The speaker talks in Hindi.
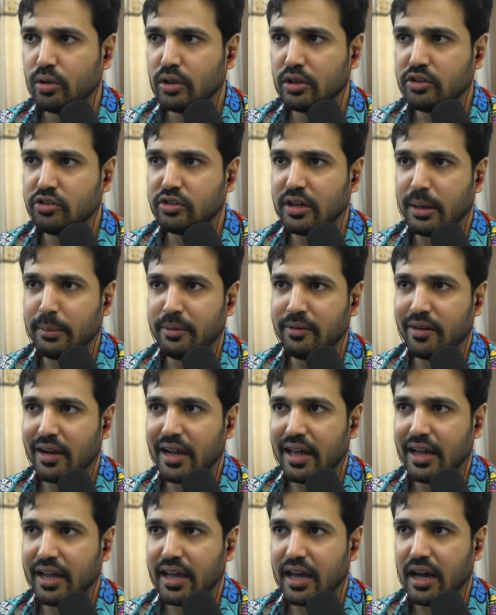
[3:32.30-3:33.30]
ये चाबी
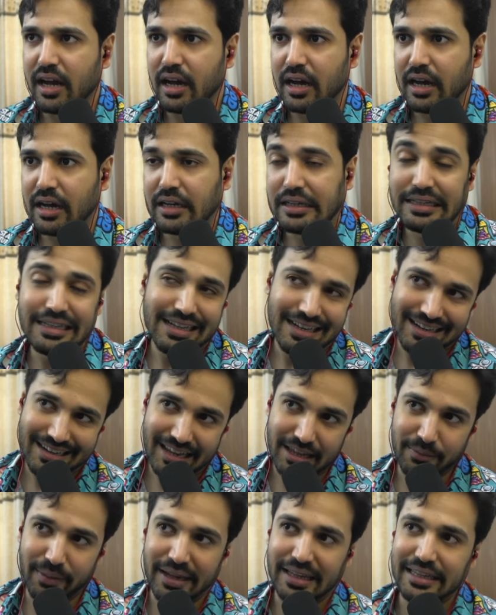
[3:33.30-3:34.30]
वाला है क्या
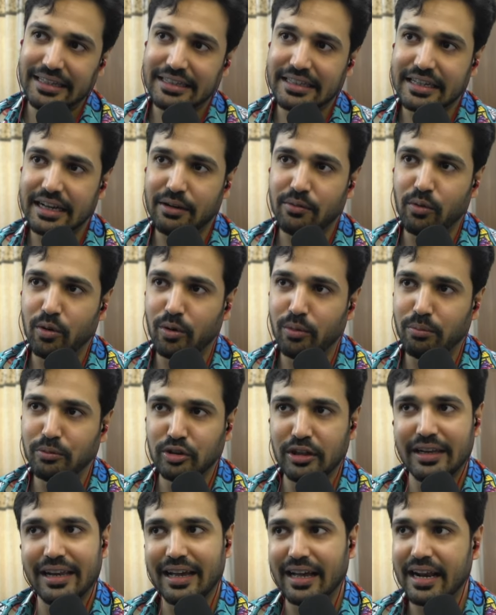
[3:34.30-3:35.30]
नहीं भाई इसका वो
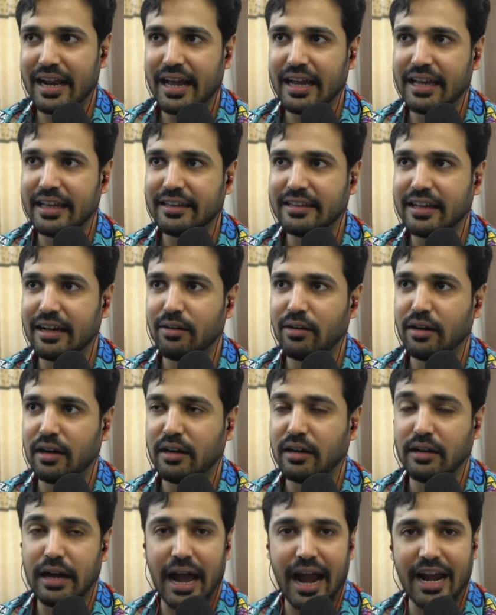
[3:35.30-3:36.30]
मुझे लग रहा है कि इसका
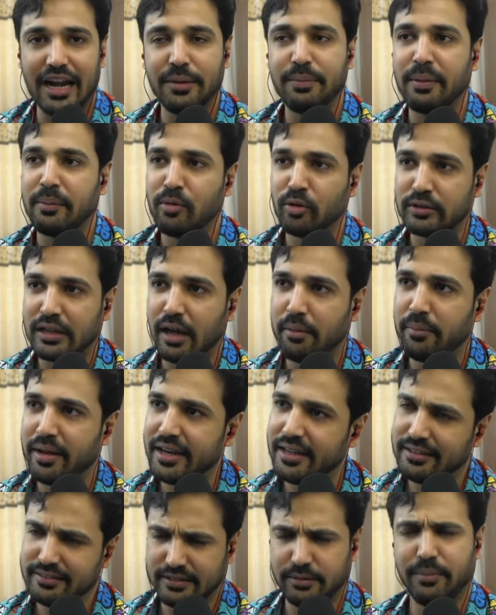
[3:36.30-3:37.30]
हैंड होता
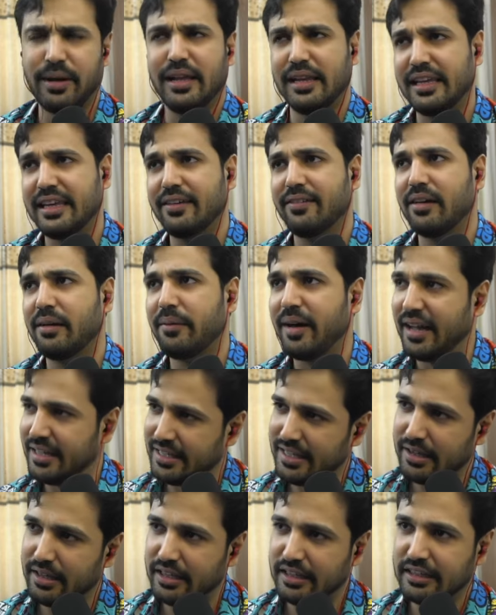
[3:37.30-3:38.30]
मैंने इस्तेमाल किए हुआ भाई
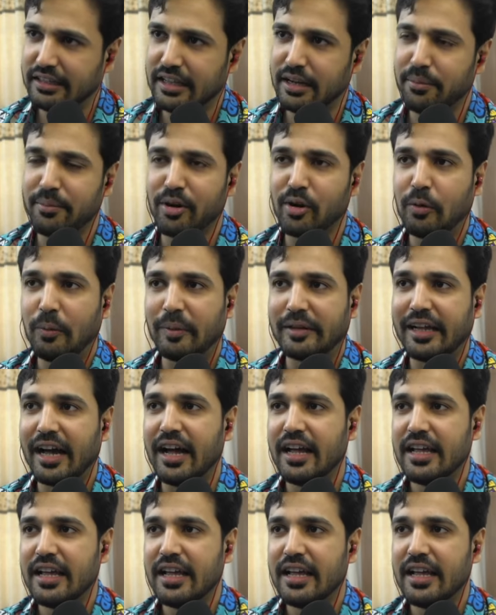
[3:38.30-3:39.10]
ये इतना मेरे को पता